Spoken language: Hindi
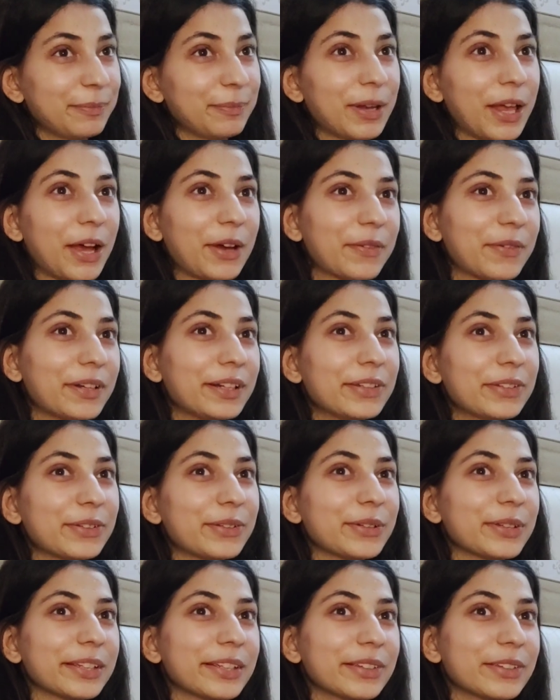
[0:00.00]
black one is
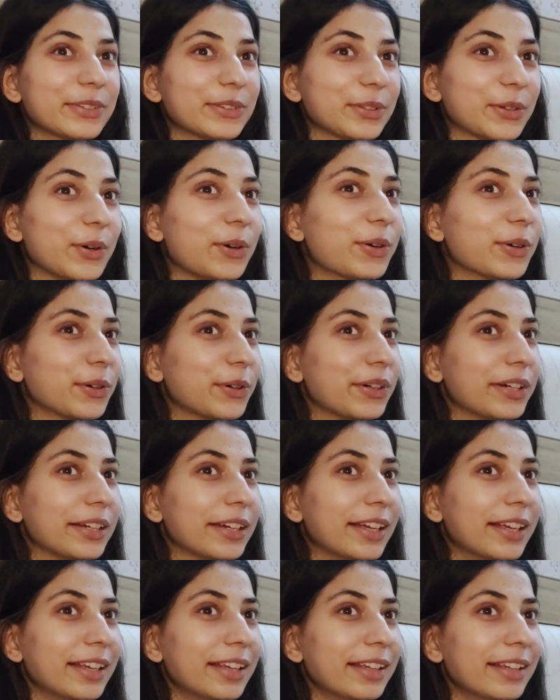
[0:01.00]
looking so good
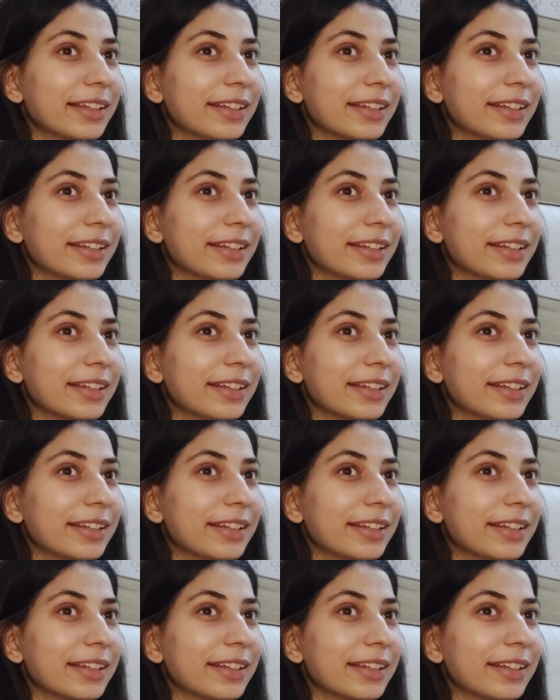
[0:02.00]
na